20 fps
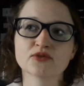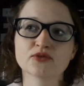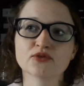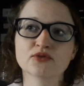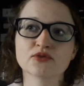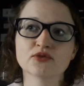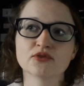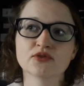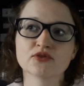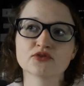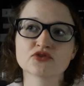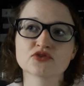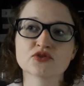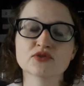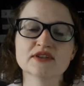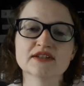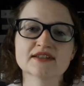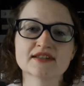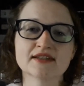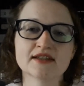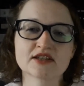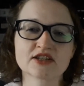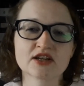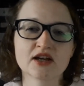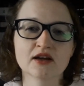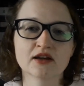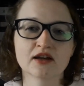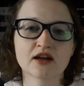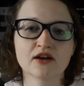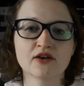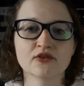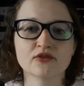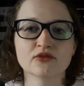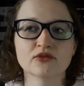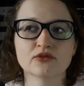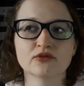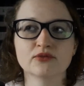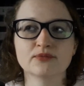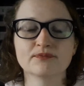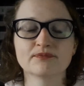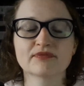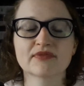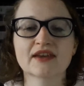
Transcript: que euh, je connaissais déjà car, euh,